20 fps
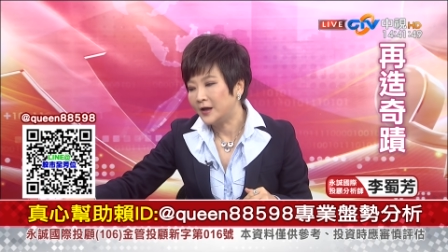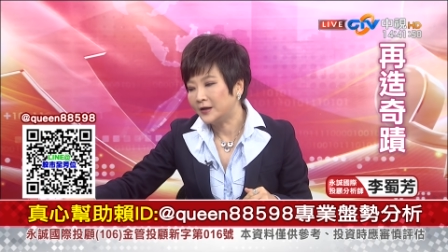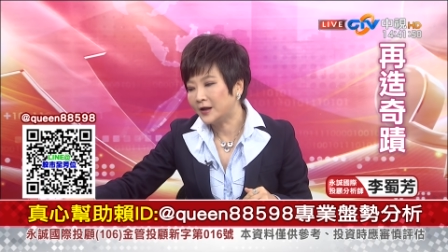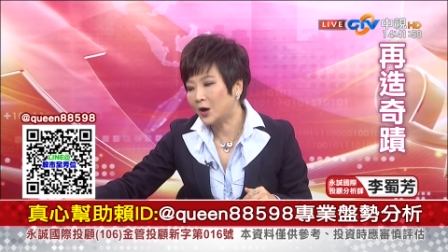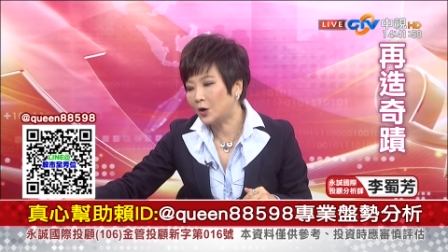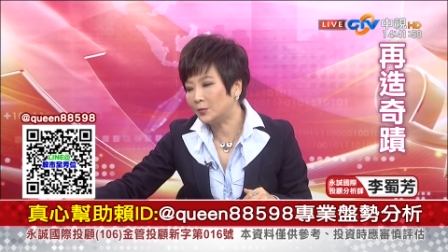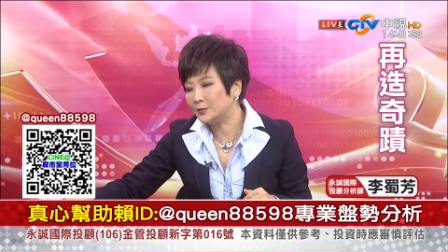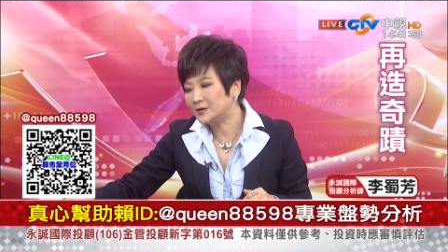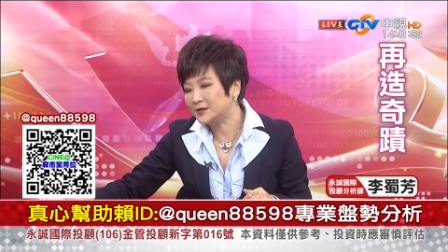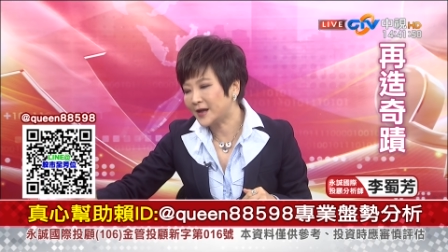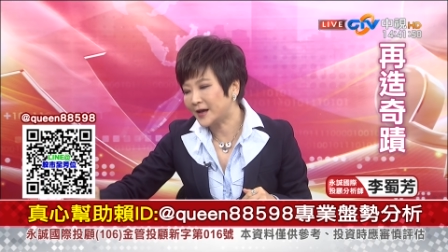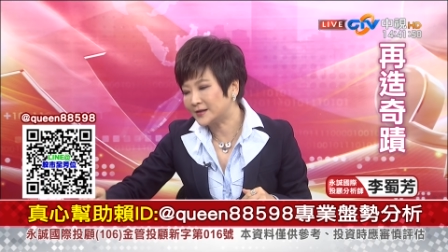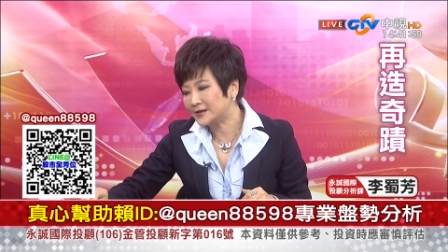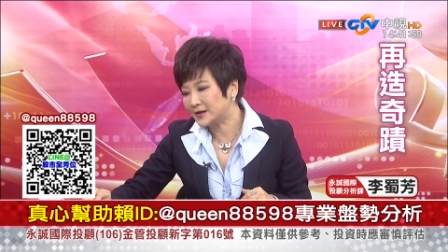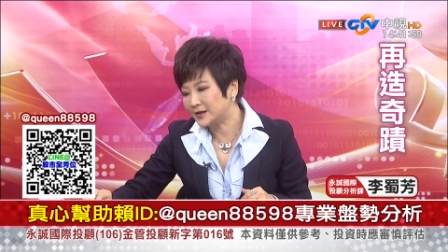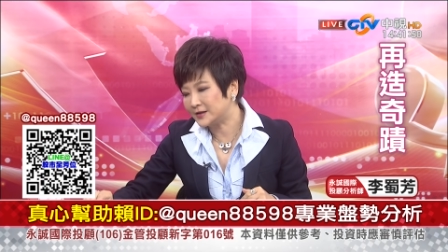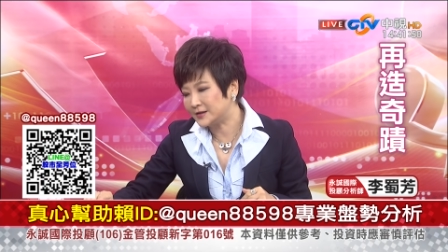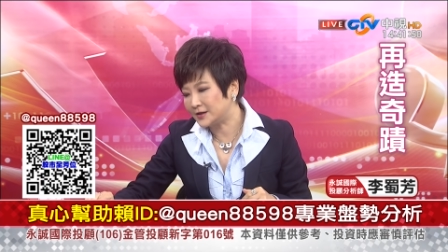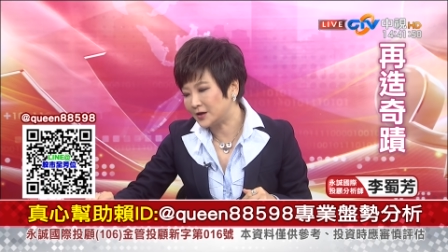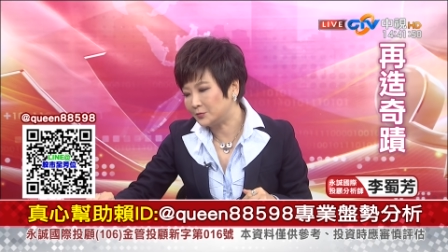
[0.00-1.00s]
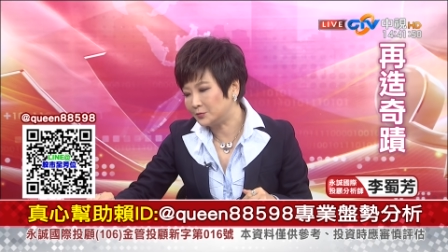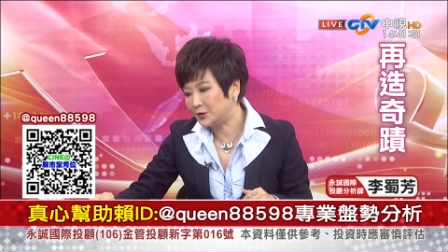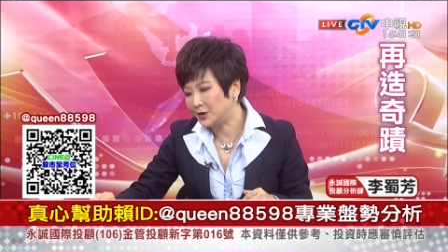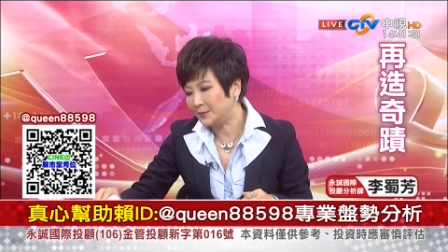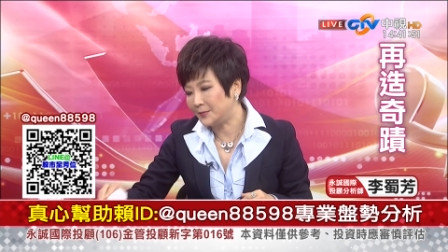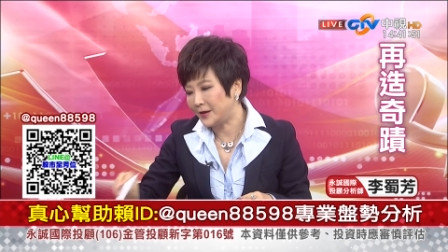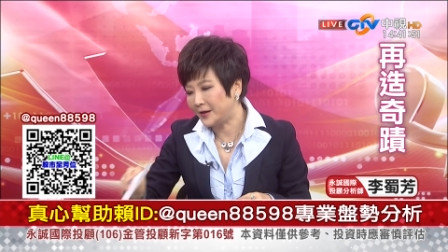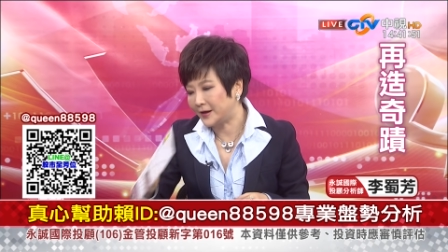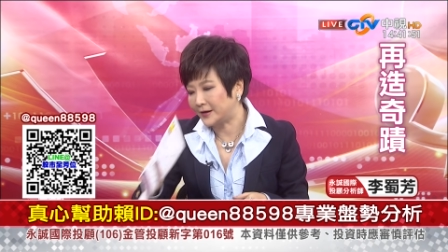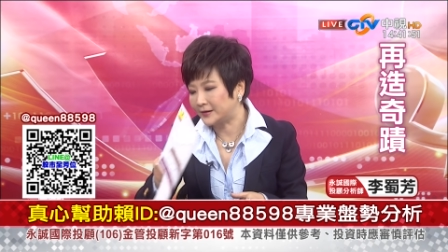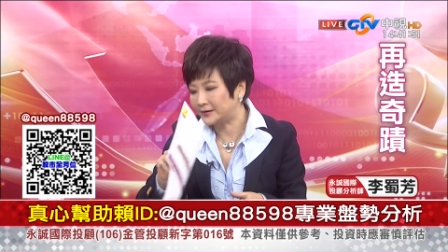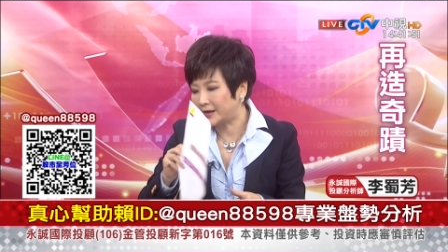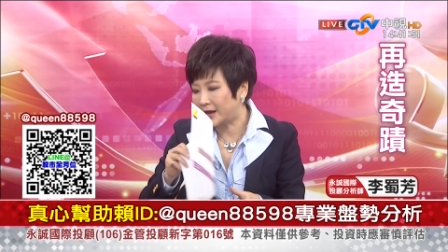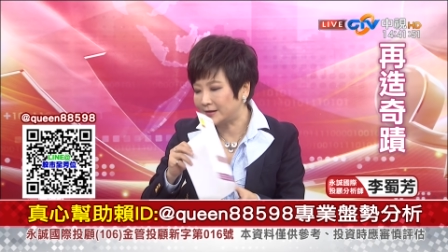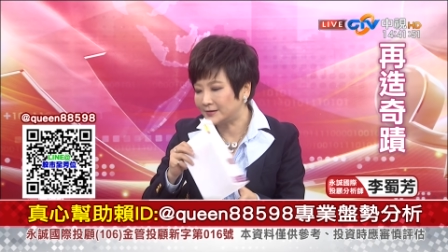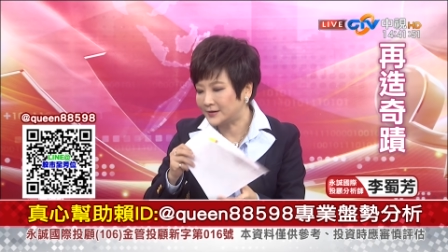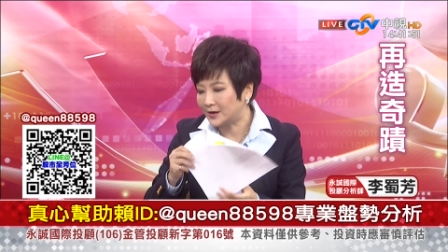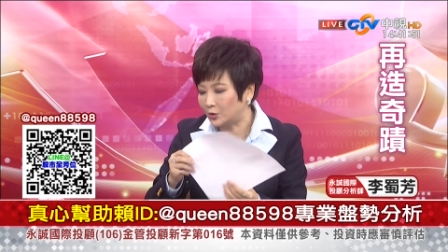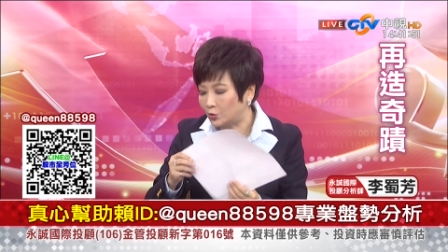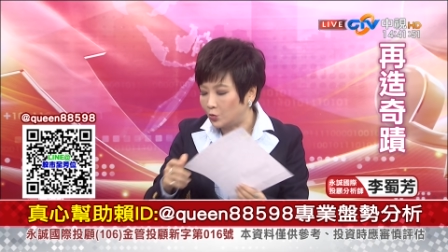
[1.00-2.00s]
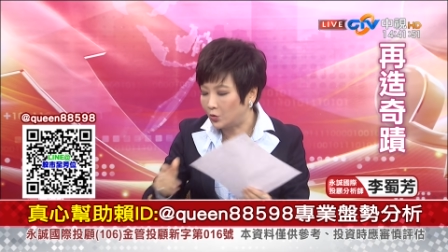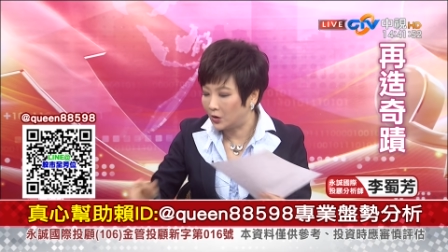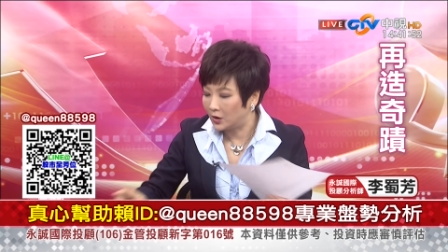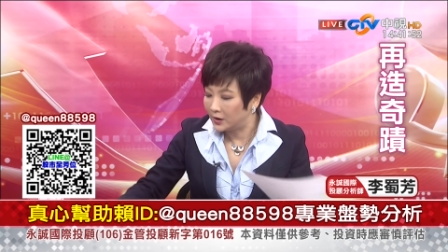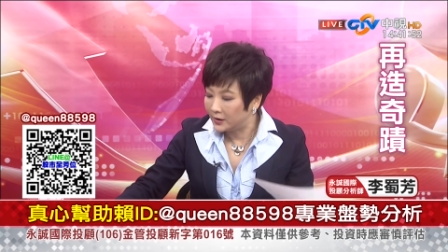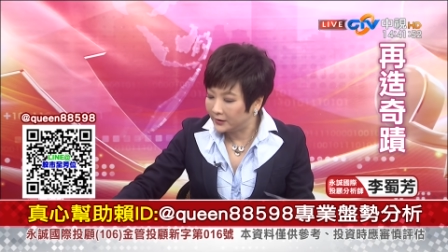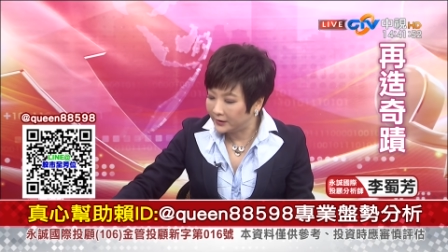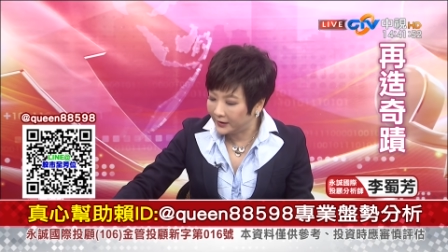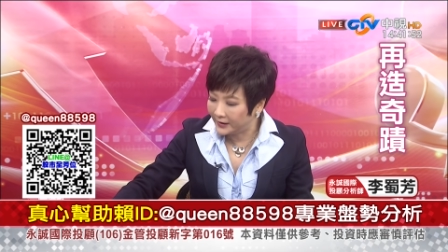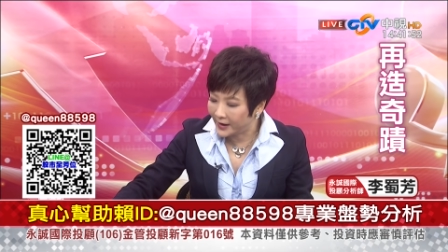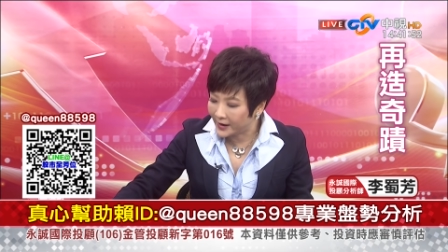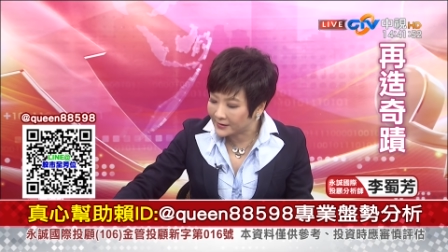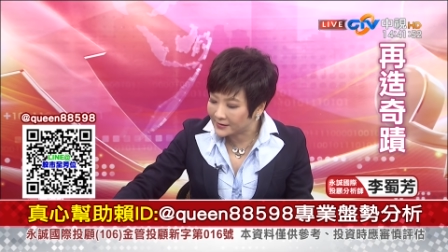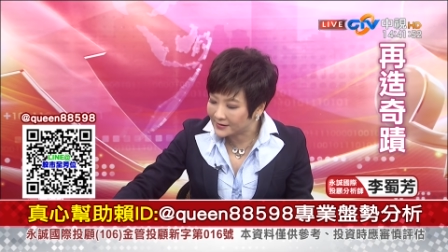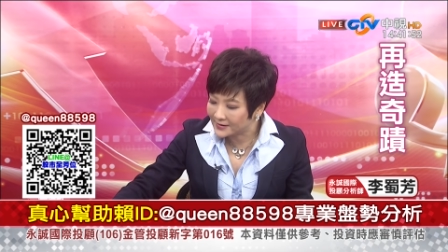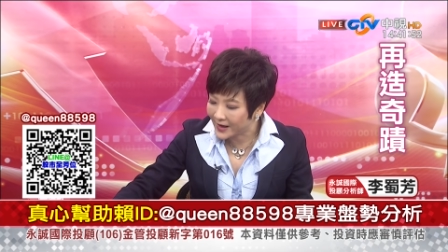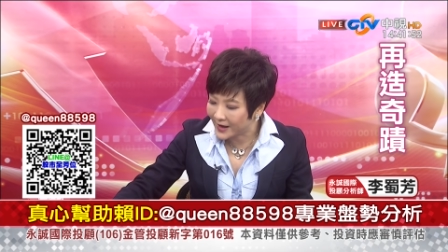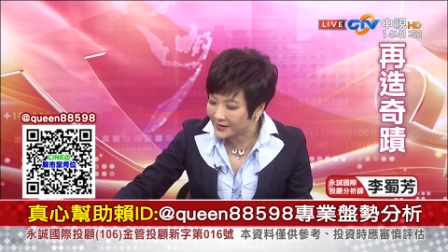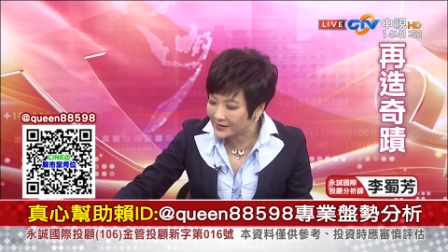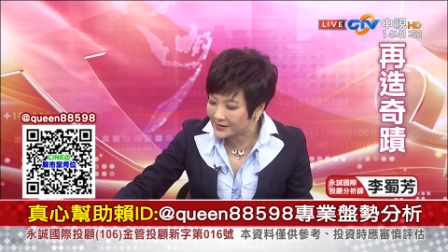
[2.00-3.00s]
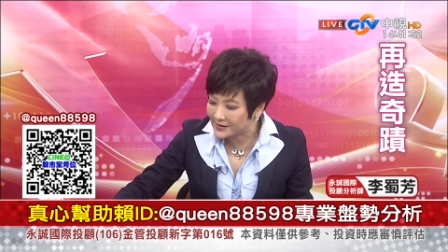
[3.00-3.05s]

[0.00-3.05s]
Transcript: 那我们在这个节目里面也跟大家讲过，你要暂